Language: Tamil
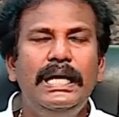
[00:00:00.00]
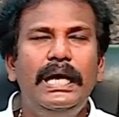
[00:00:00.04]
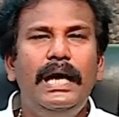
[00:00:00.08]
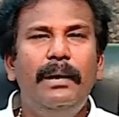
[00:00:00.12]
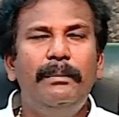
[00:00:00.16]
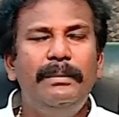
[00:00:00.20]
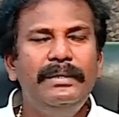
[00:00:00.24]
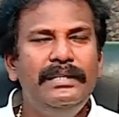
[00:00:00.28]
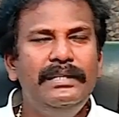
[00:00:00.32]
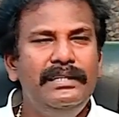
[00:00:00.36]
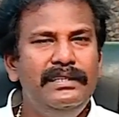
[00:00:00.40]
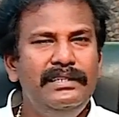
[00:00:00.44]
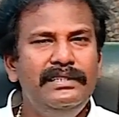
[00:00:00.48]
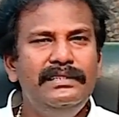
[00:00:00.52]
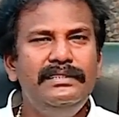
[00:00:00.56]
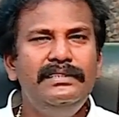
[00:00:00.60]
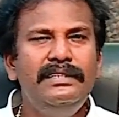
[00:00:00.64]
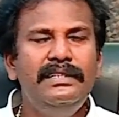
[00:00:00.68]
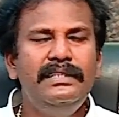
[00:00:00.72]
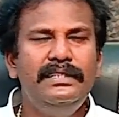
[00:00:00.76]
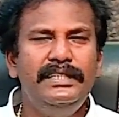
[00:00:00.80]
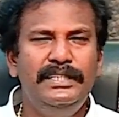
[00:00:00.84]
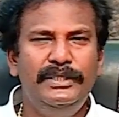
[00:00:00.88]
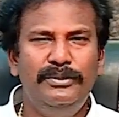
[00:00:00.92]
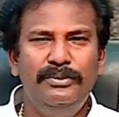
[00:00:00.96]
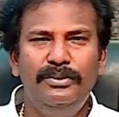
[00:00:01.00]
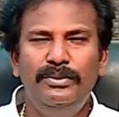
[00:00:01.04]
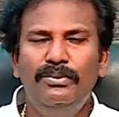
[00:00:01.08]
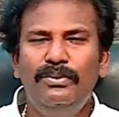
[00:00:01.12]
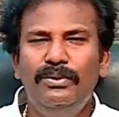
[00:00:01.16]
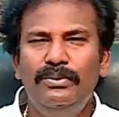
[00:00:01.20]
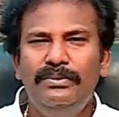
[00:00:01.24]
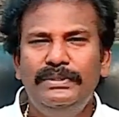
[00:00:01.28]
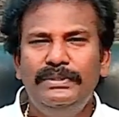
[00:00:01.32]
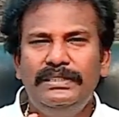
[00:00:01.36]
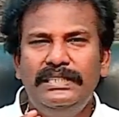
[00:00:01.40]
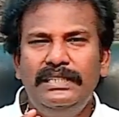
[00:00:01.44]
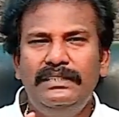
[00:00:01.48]
அப்போ ஈஸியாக நீங்கள் வந்து
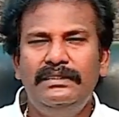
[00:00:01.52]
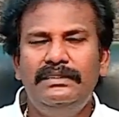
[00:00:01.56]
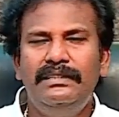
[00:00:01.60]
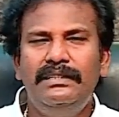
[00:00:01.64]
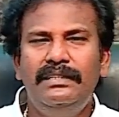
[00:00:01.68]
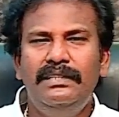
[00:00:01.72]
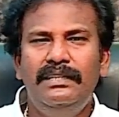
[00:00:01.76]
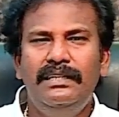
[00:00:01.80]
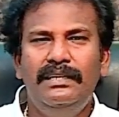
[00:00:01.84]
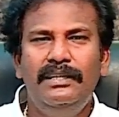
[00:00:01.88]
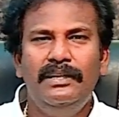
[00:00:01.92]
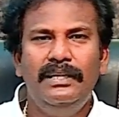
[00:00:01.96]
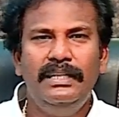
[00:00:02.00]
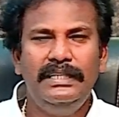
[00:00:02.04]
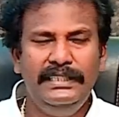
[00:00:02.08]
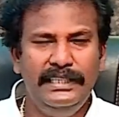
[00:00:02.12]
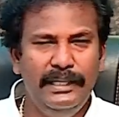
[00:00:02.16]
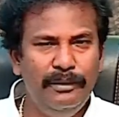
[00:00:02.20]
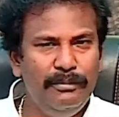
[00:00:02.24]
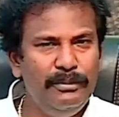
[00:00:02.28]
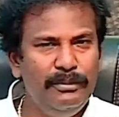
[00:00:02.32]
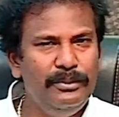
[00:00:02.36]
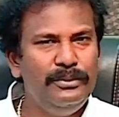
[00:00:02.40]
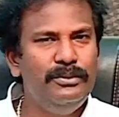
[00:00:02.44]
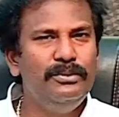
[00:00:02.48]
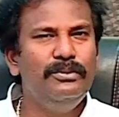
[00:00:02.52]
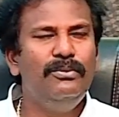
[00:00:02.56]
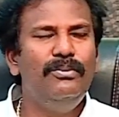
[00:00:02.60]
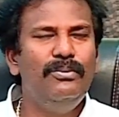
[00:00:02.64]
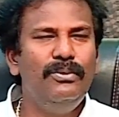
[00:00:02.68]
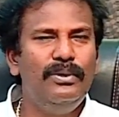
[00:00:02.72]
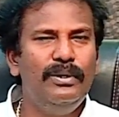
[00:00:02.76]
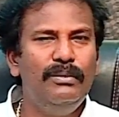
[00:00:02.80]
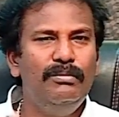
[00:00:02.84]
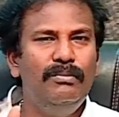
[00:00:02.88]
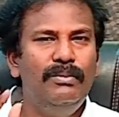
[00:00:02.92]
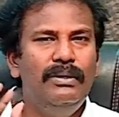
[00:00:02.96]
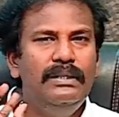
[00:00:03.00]
ஒரு விஷயத்தை ஞாபகத்துக்கு
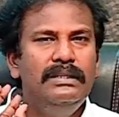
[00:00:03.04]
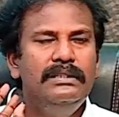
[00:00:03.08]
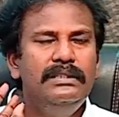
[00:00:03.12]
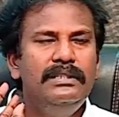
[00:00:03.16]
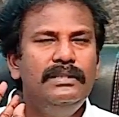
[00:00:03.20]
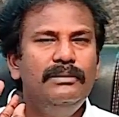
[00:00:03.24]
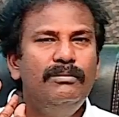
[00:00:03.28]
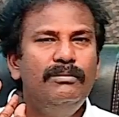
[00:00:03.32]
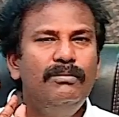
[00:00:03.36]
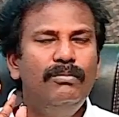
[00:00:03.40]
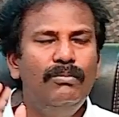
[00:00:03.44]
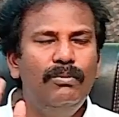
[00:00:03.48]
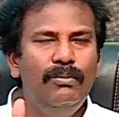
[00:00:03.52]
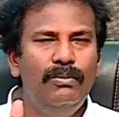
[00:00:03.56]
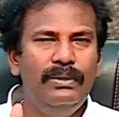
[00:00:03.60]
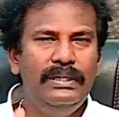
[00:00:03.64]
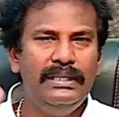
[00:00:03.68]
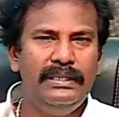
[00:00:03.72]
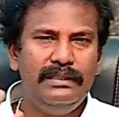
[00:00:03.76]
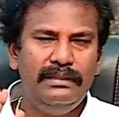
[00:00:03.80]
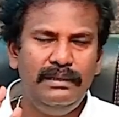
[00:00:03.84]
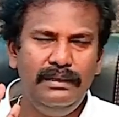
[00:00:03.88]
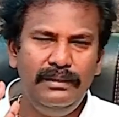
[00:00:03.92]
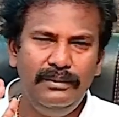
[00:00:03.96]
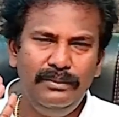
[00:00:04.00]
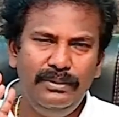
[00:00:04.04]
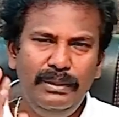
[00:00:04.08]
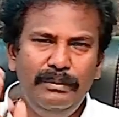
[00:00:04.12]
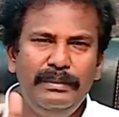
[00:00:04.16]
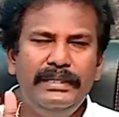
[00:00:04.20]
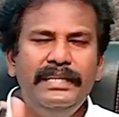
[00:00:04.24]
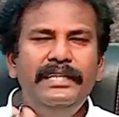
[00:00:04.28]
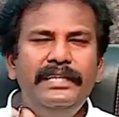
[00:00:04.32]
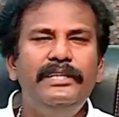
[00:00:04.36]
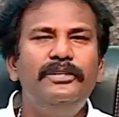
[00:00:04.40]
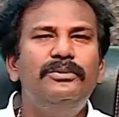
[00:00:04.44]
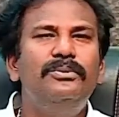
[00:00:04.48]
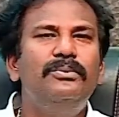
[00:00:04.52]
கொண்டு பொழுது மூணு இடத்துல இருந்து
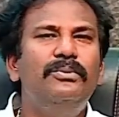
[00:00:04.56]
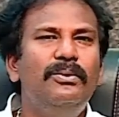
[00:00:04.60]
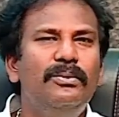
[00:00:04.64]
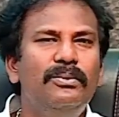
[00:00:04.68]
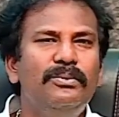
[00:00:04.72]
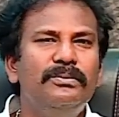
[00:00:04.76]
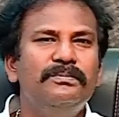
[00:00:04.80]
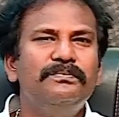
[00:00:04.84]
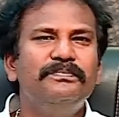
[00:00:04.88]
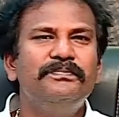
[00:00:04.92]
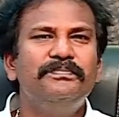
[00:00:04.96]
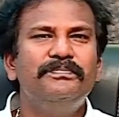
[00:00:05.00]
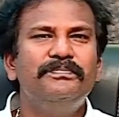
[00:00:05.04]
நமக்கு எடுத்து கொடுக்கும்